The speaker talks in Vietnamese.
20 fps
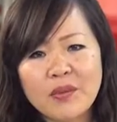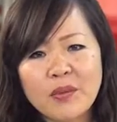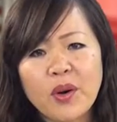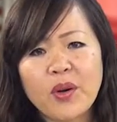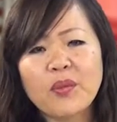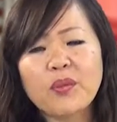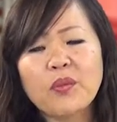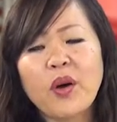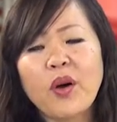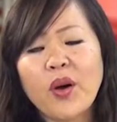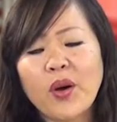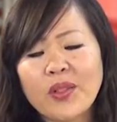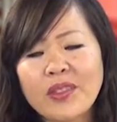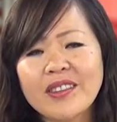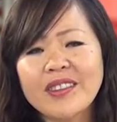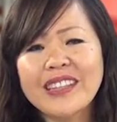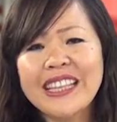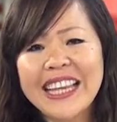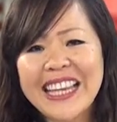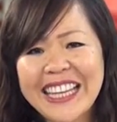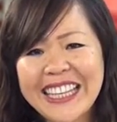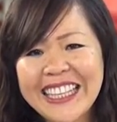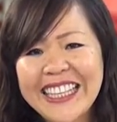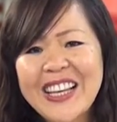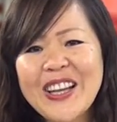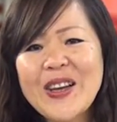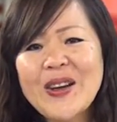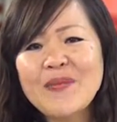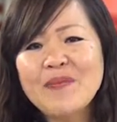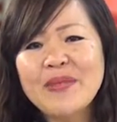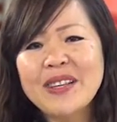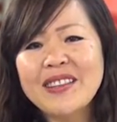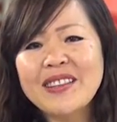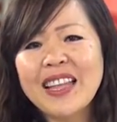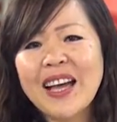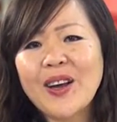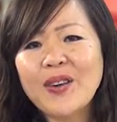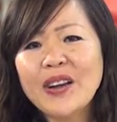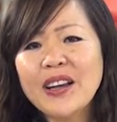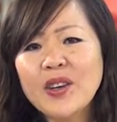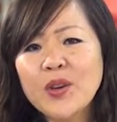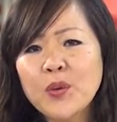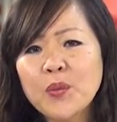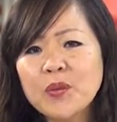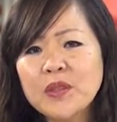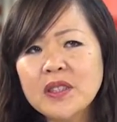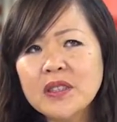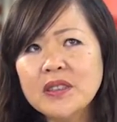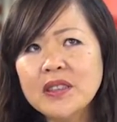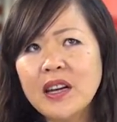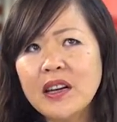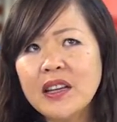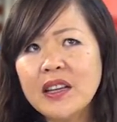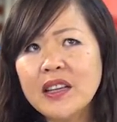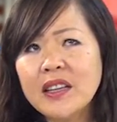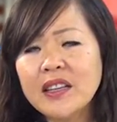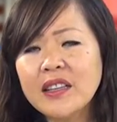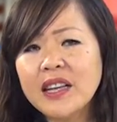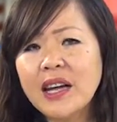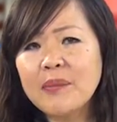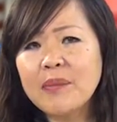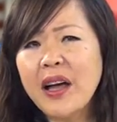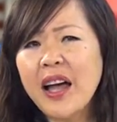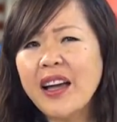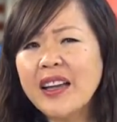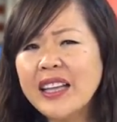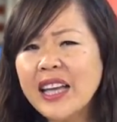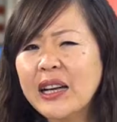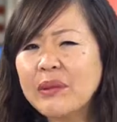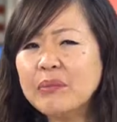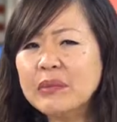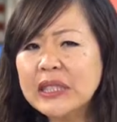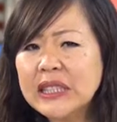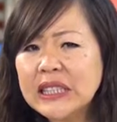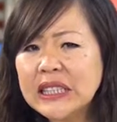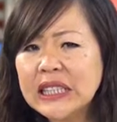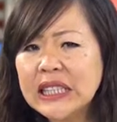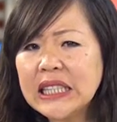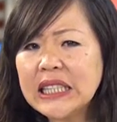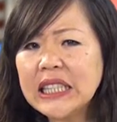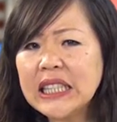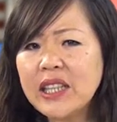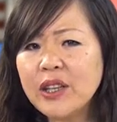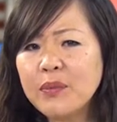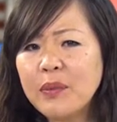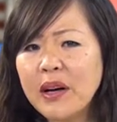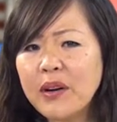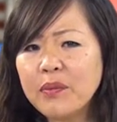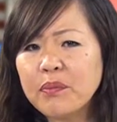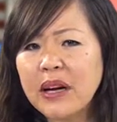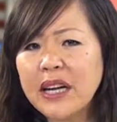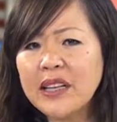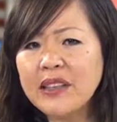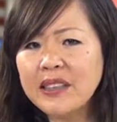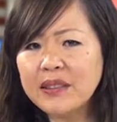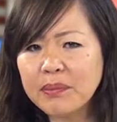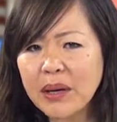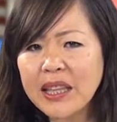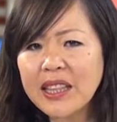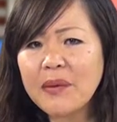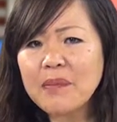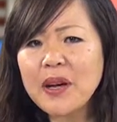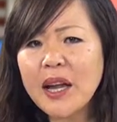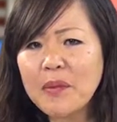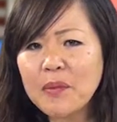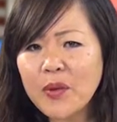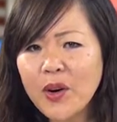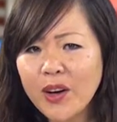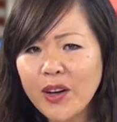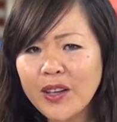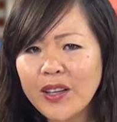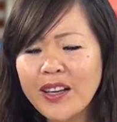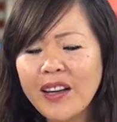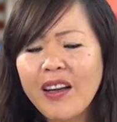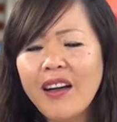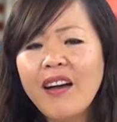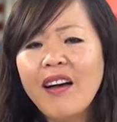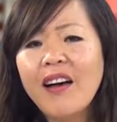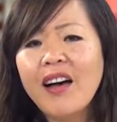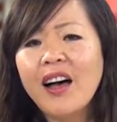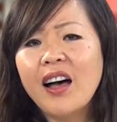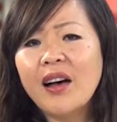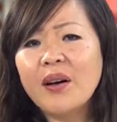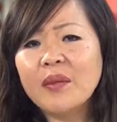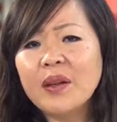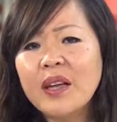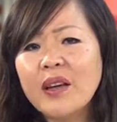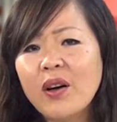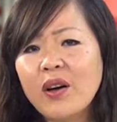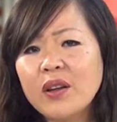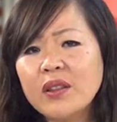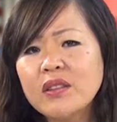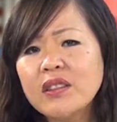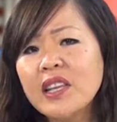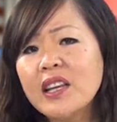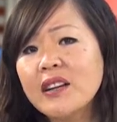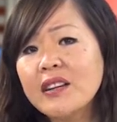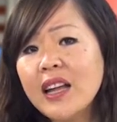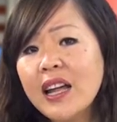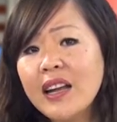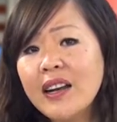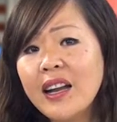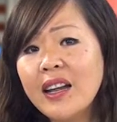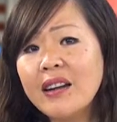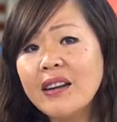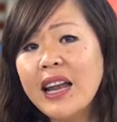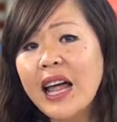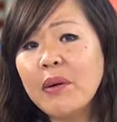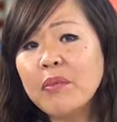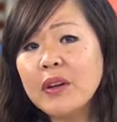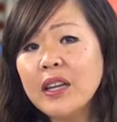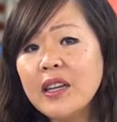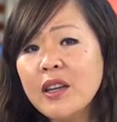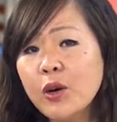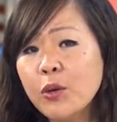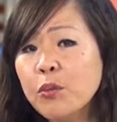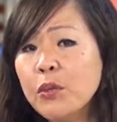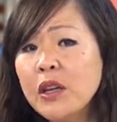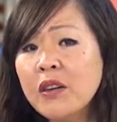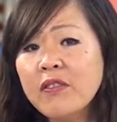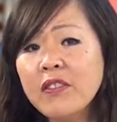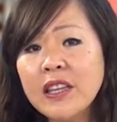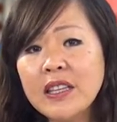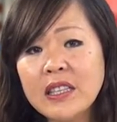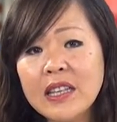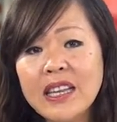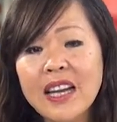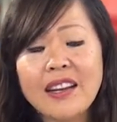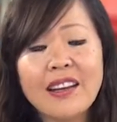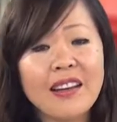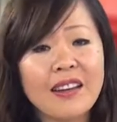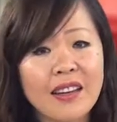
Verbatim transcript: một hội từ thiện mình tạo ra cũng ngày năm 2010 á, thì vào 7 7 8 năm rồi à, cái hội từ thiện đây là làm cái gì cũng miễn phí cho gia đình